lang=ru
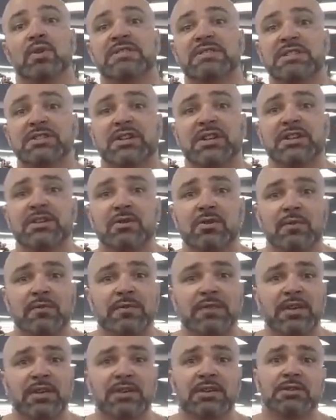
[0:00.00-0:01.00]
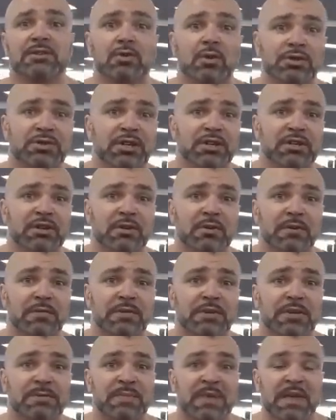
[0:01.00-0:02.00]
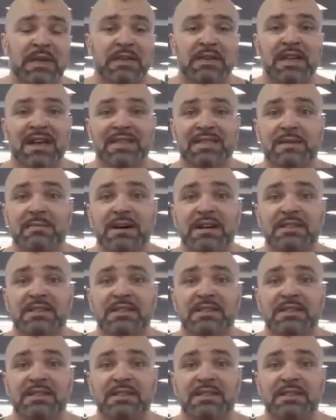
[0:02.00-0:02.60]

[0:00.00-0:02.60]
После тренировки и до тренировки я